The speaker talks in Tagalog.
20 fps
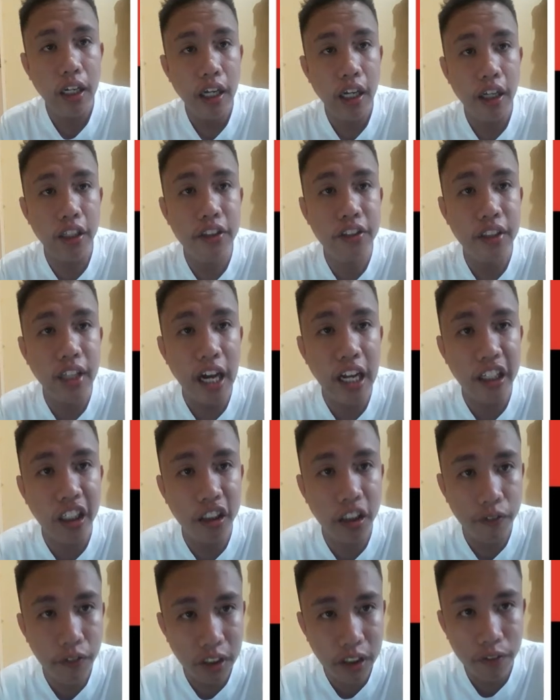its
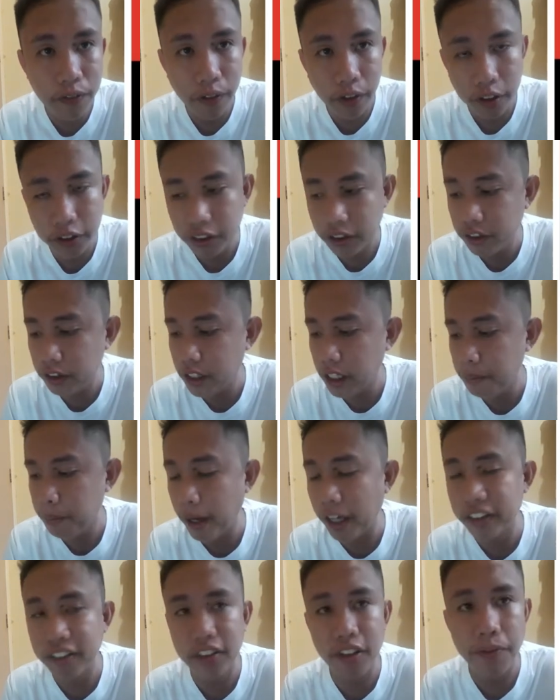additive inverse na
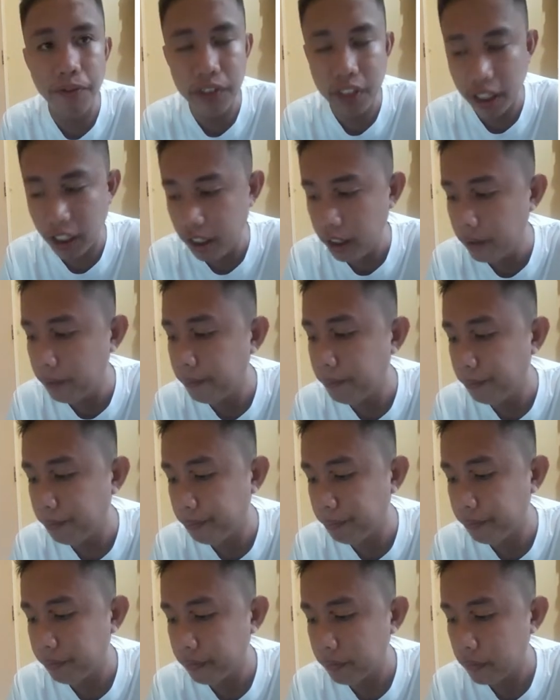positive 3.
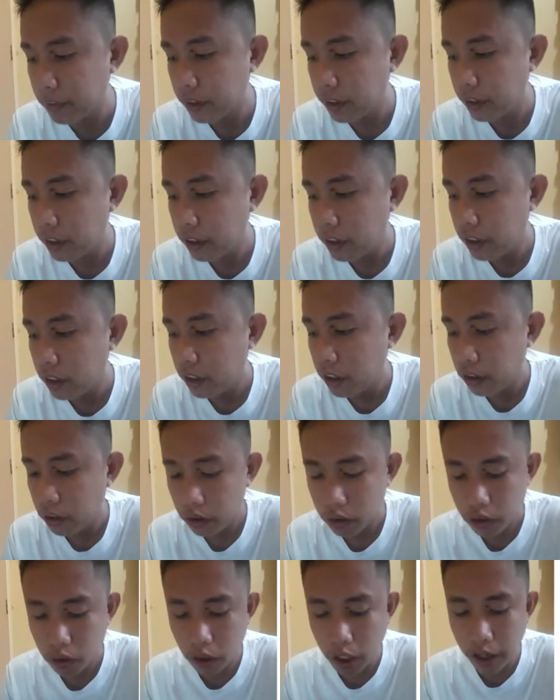
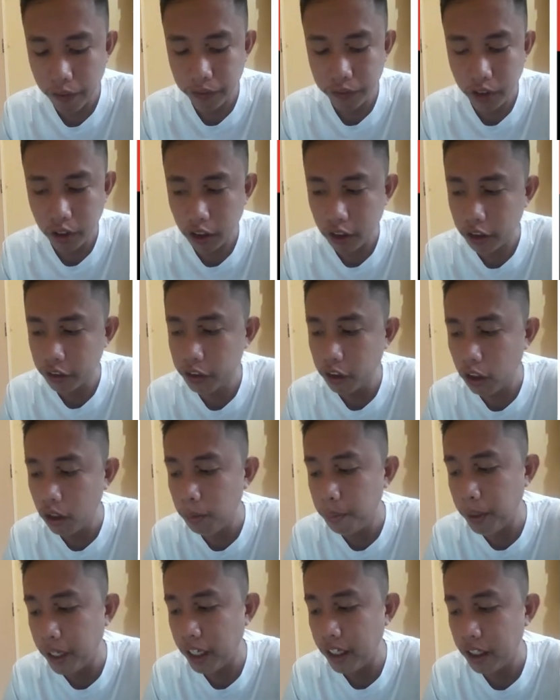So after
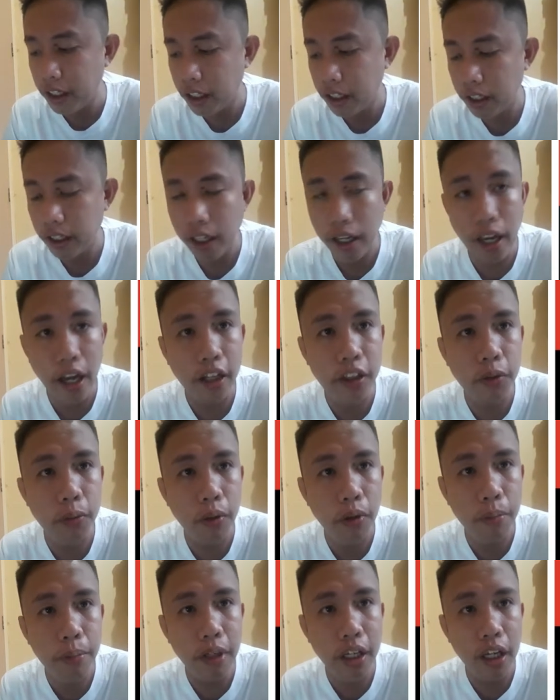resolving, x will
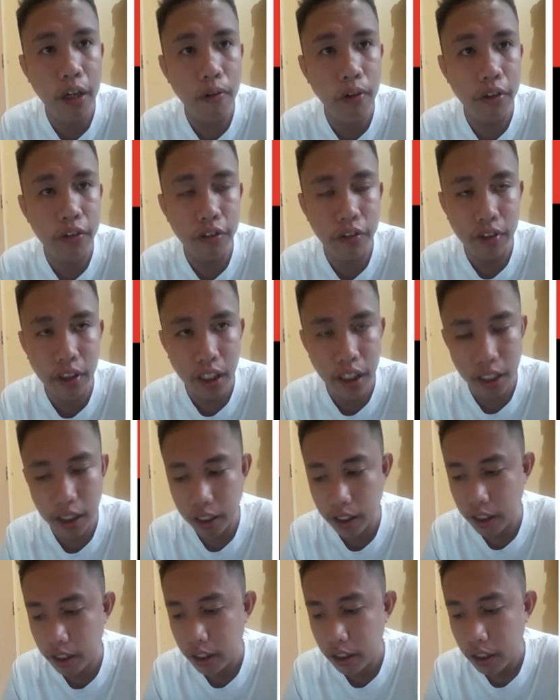be equal to 3.
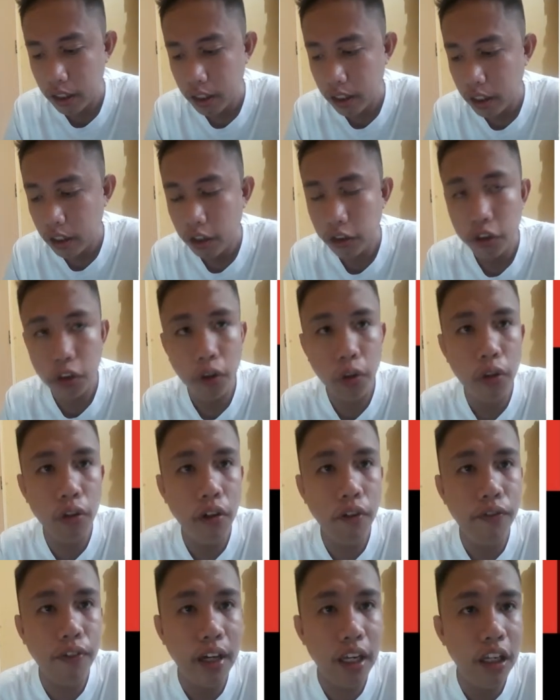So yung
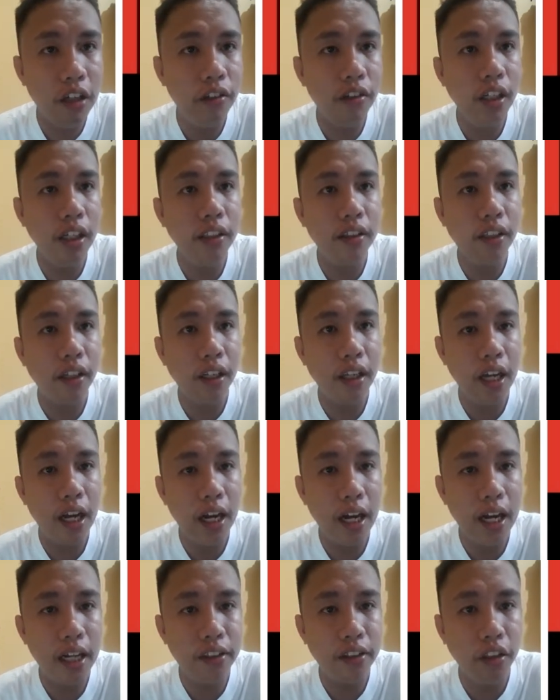value ng 3 ang
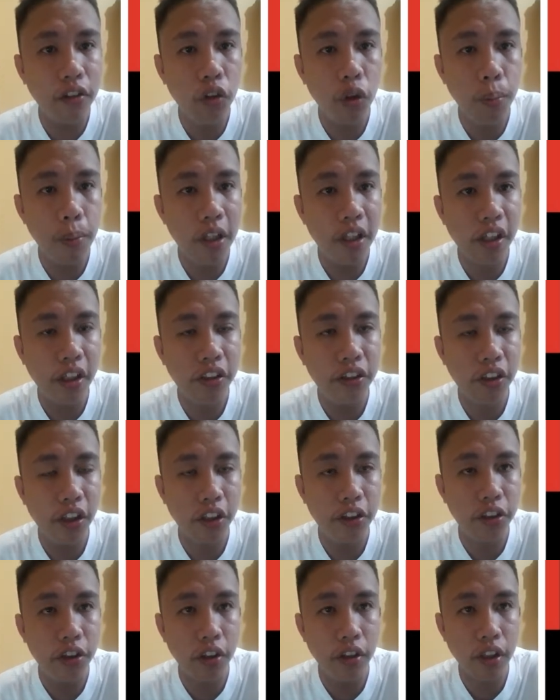ating domain
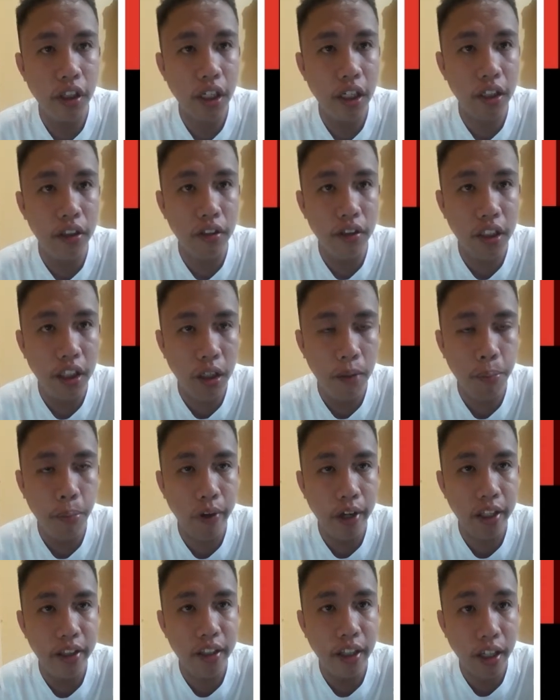restriction. Hindi
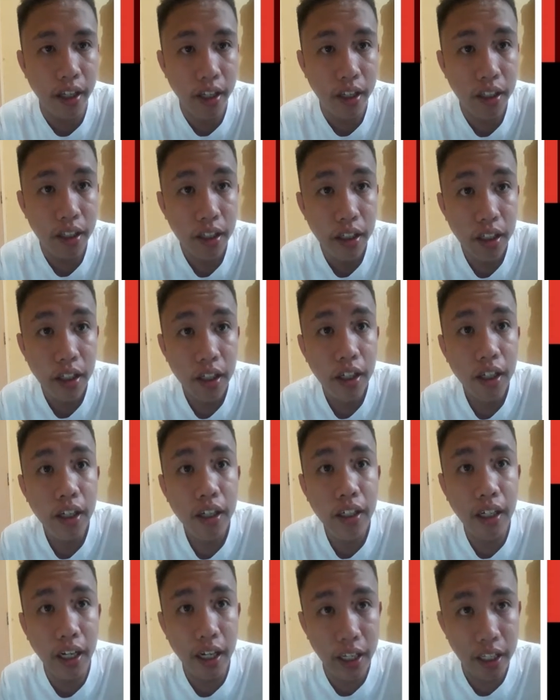pwede
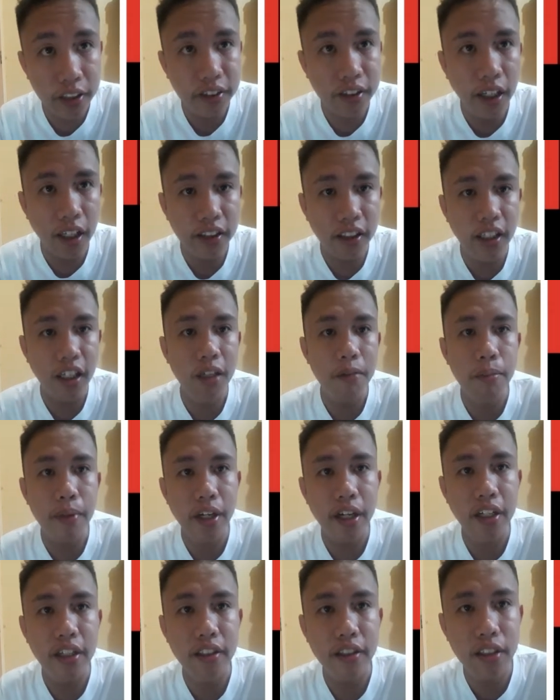ng x natin ay
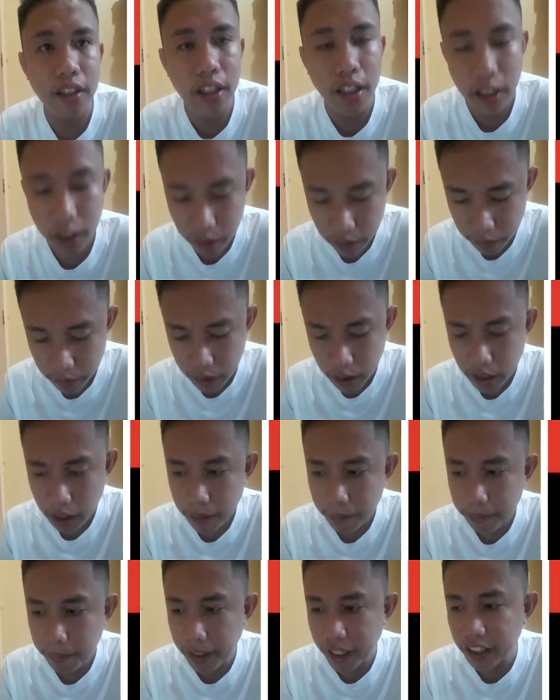magiging 3.
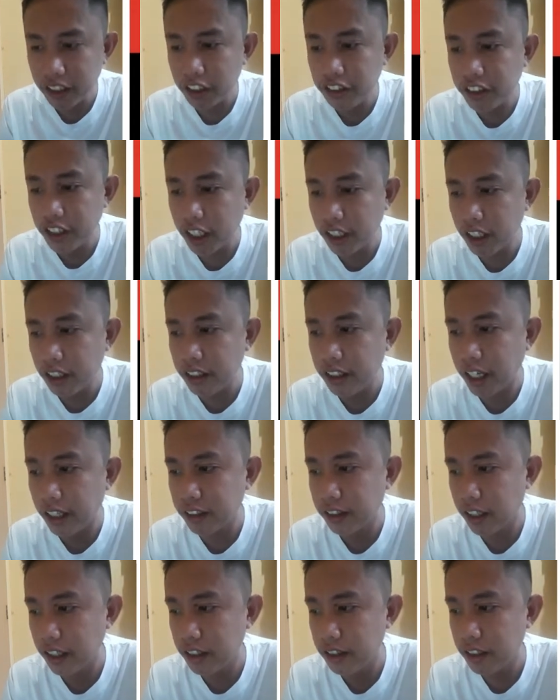Para sa checking
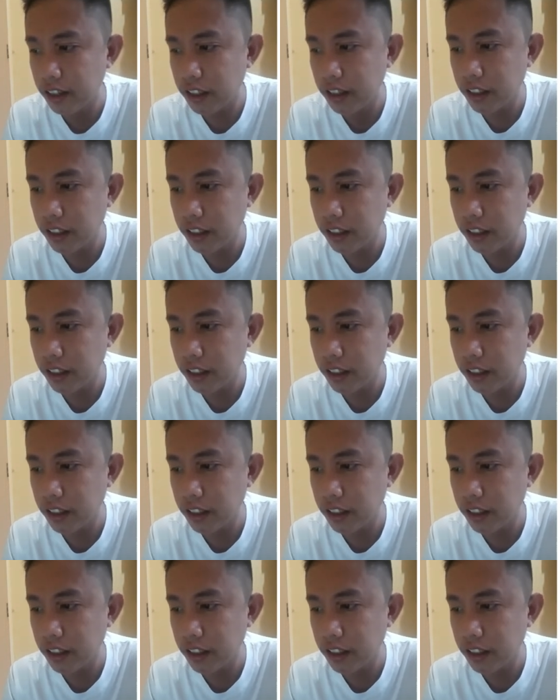natin,